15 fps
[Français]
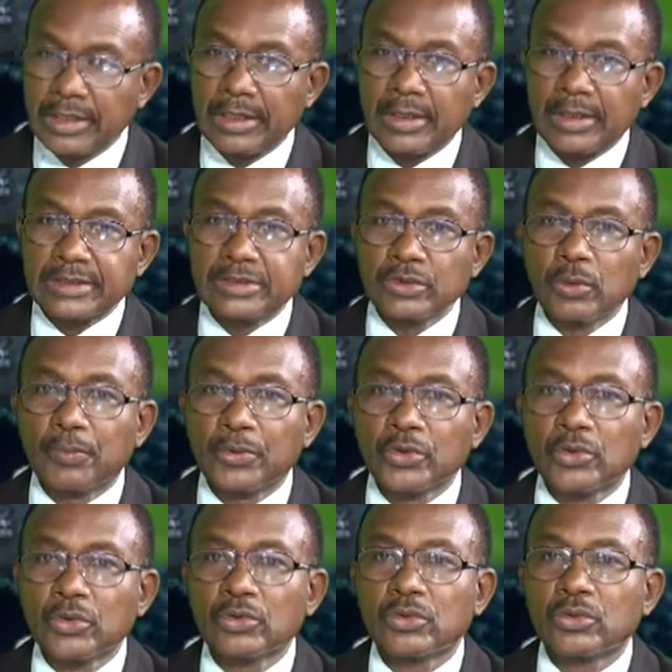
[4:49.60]
Si nous
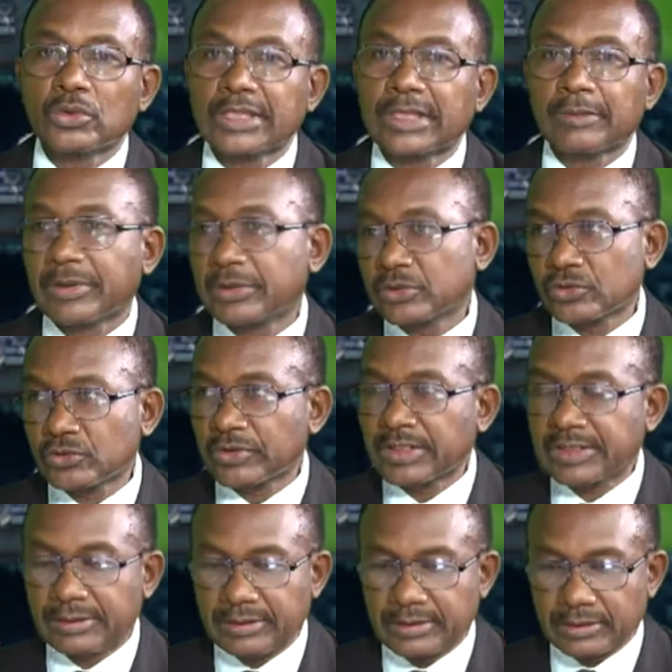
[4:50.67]
prenons le cas, je vais aller,
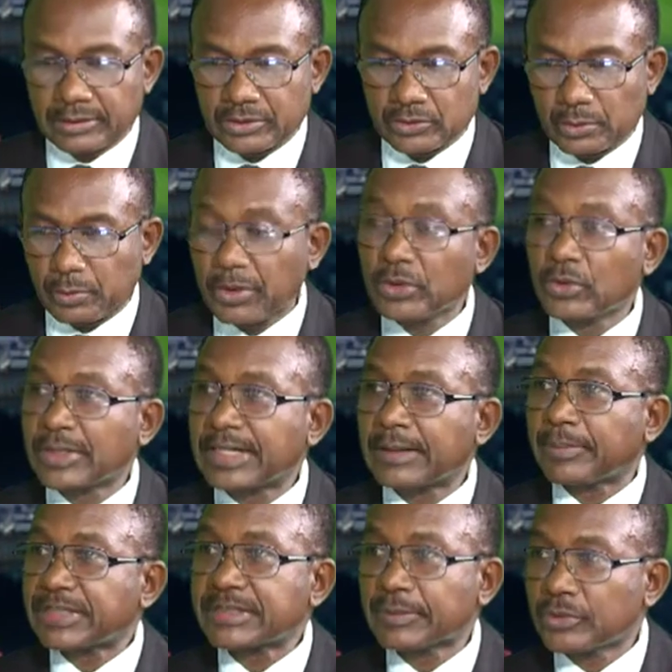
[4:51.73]
je prends le cas par
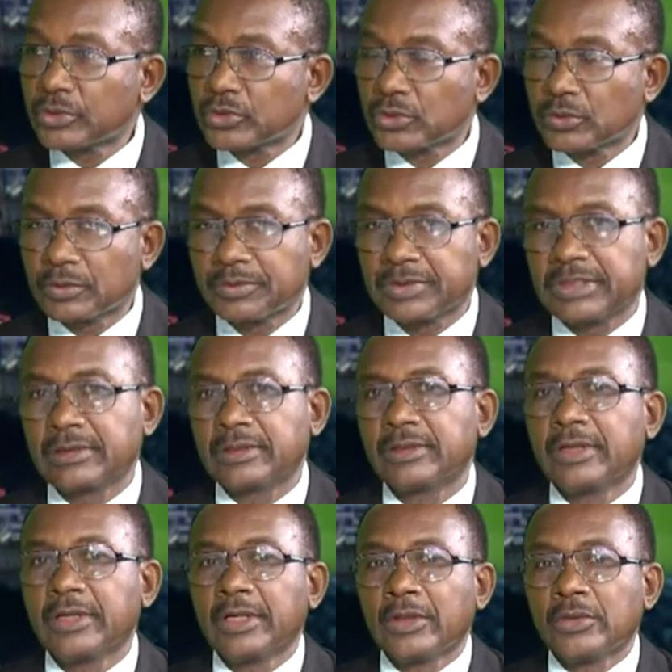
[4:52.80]
exemple de l'automobile.
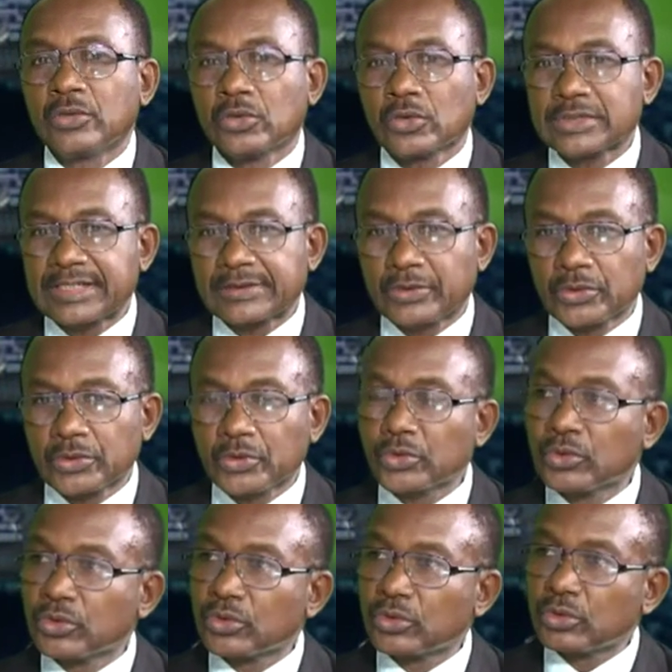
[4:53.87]
Nous constatons que
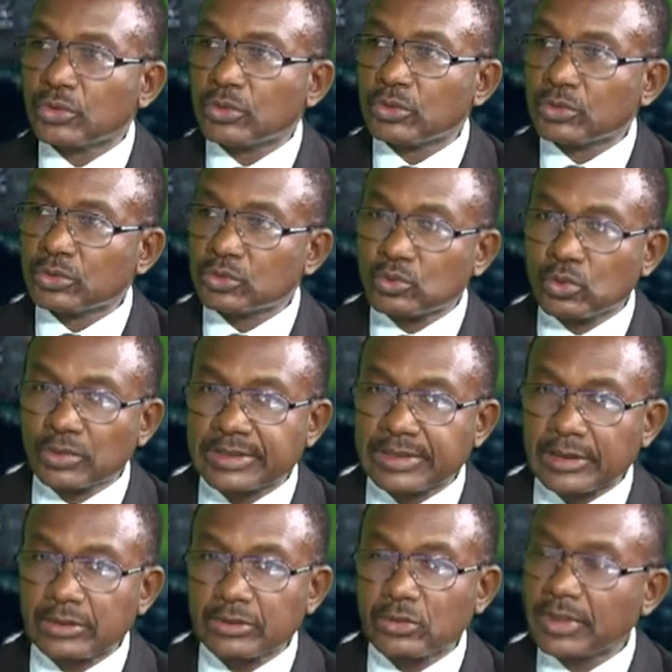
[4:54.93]
tout le temps,
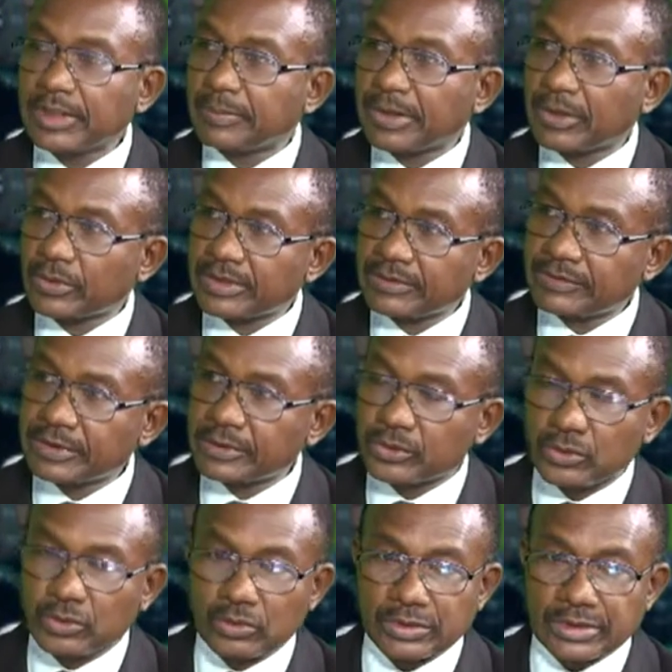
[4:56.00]
nous réparons des
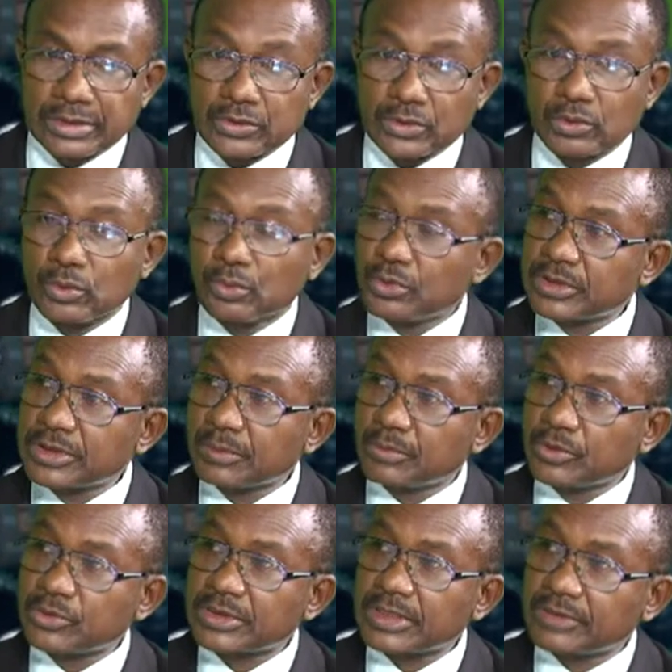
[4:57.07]
véhicules qui sont de plus en
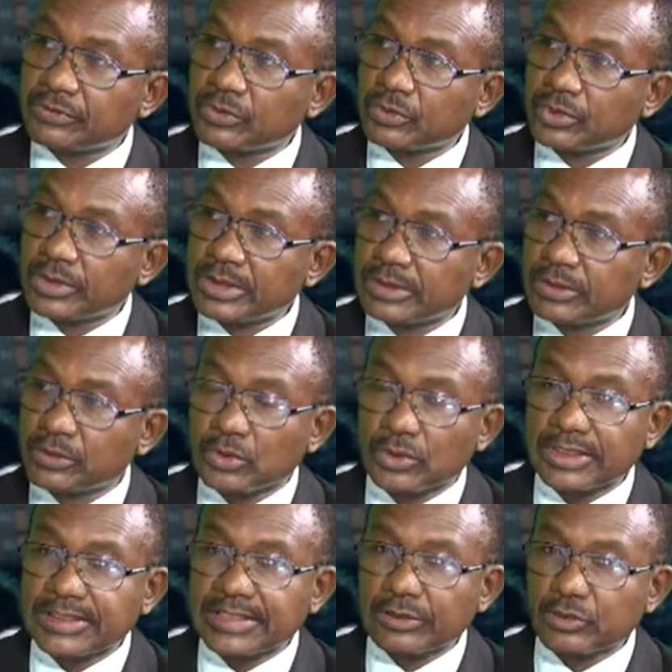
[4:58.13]
plus évolués, dont les
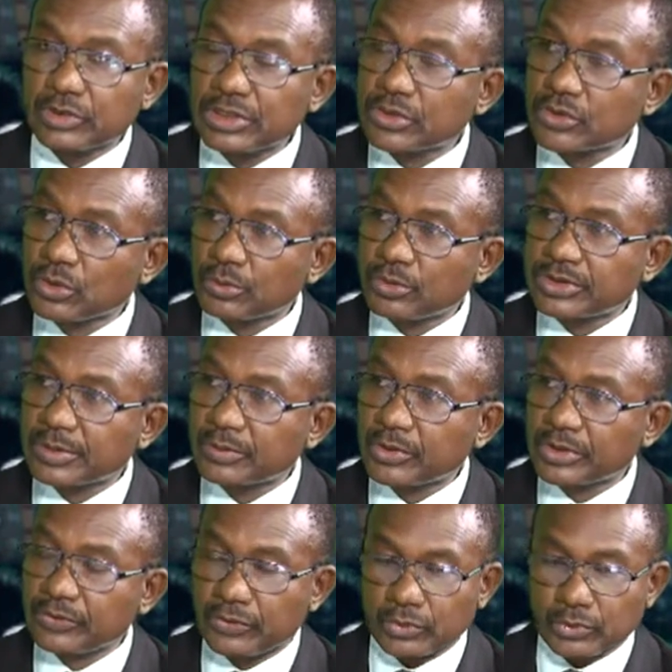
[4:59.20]
technologies sont de plus en plus
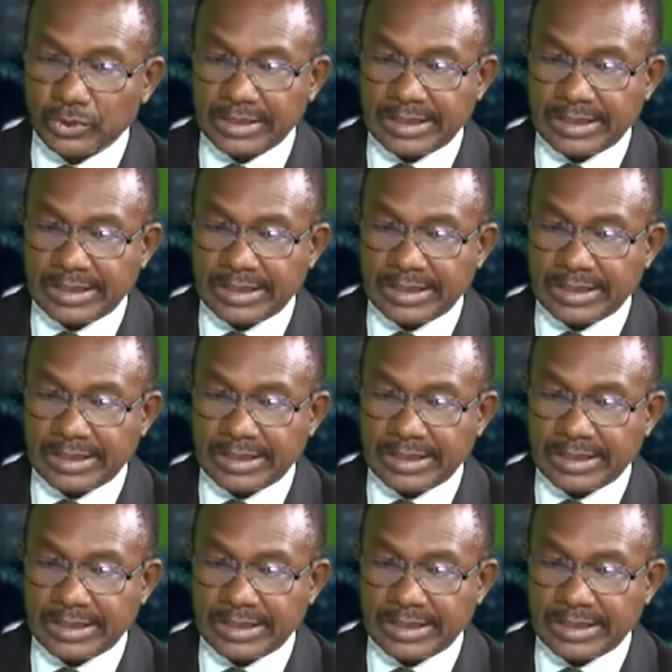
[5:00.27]
évoluées.